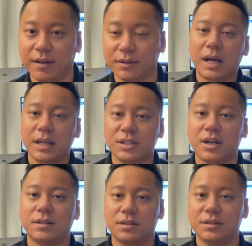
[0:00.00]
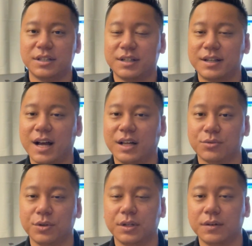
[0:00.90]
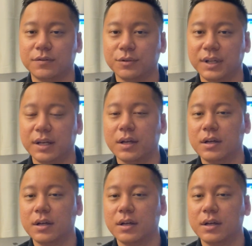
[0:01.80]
那以上是这张卡所有的福利